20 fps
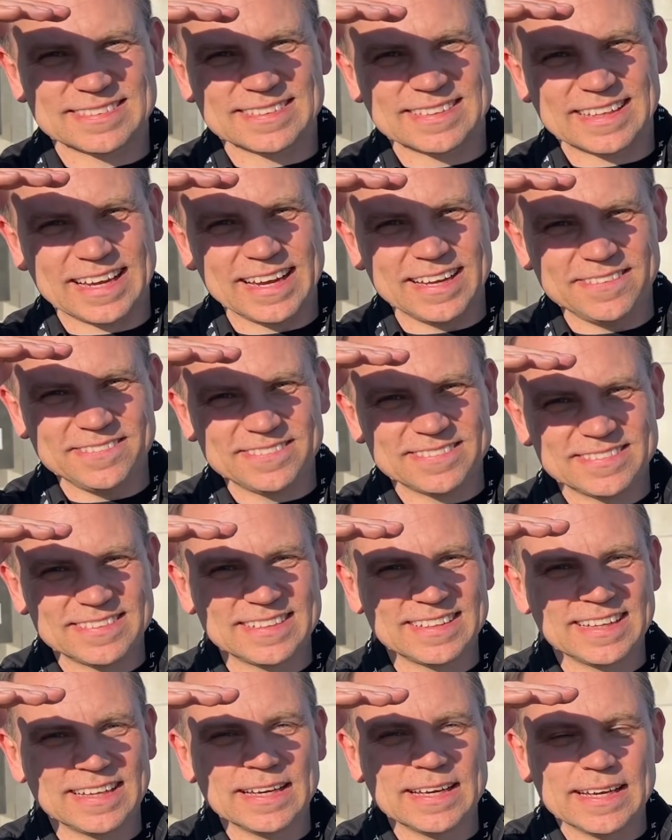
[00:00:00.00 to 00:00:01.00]
Ja?
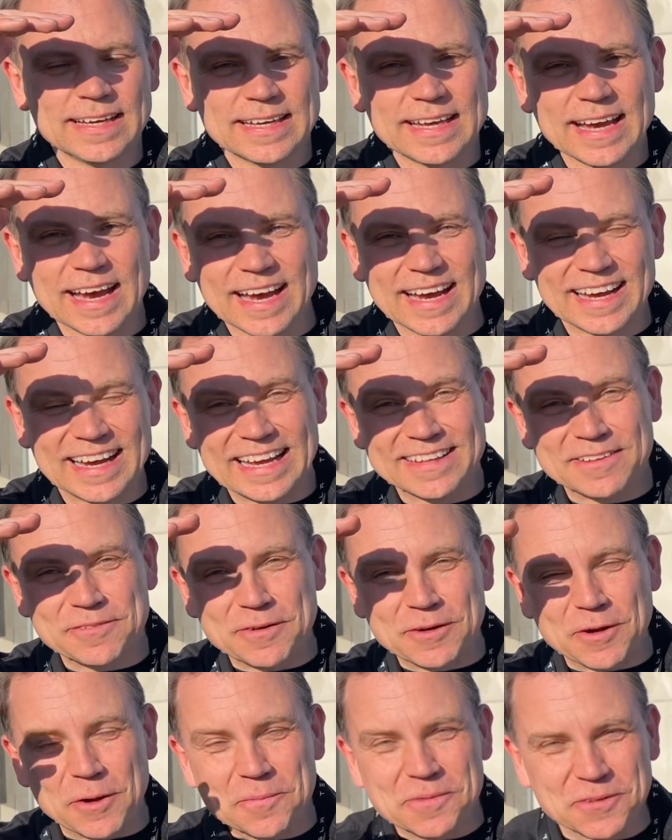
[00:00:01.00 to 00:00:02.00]
Ja, herzlich
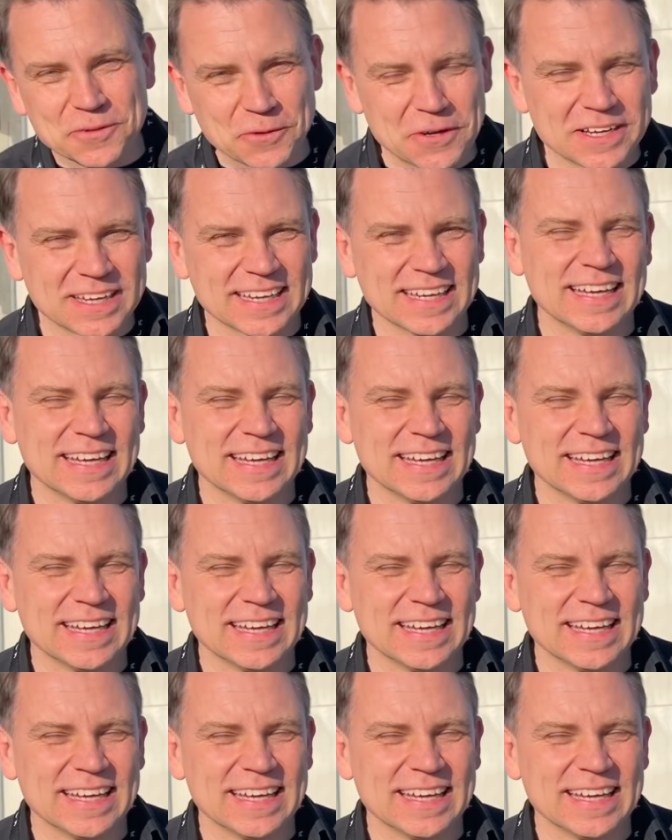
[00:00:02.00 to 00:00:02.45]
willkommen zurück.